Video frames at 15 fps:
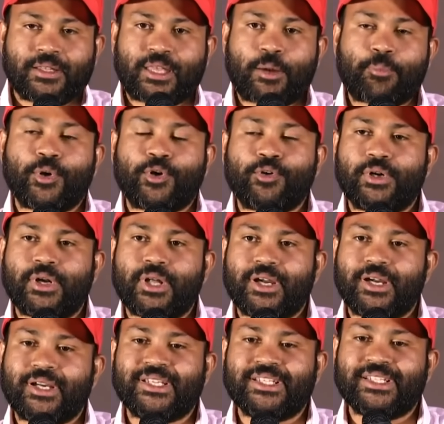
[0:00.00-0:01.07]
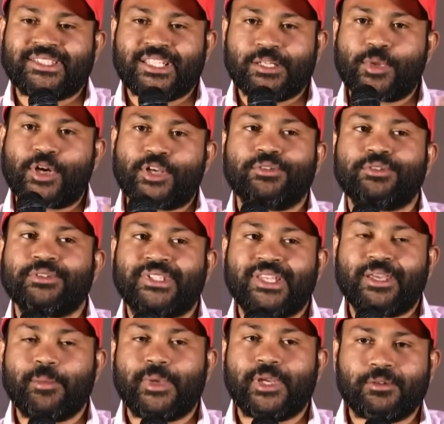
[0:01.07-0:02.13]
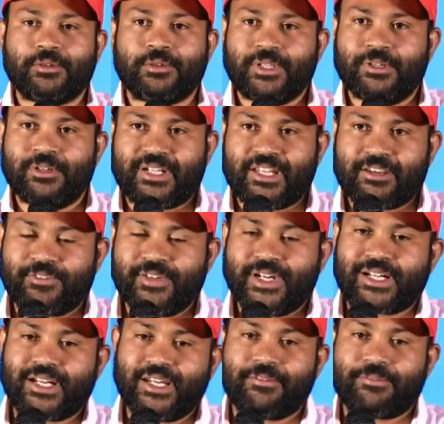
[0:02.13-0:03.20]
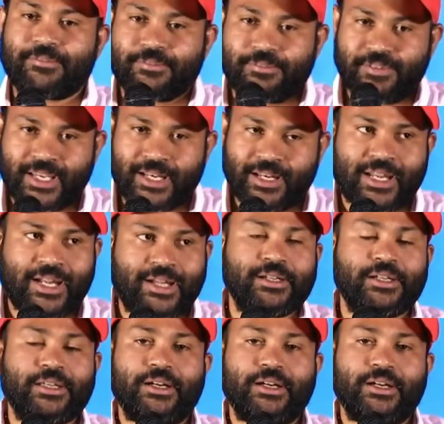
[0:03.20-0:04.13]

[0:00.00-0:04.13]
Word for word: తప్పకుండా ఈ సినిమా చూస్తే మీకు యూ విల్ డెఫినెట్లీ ఫీల్ అండ్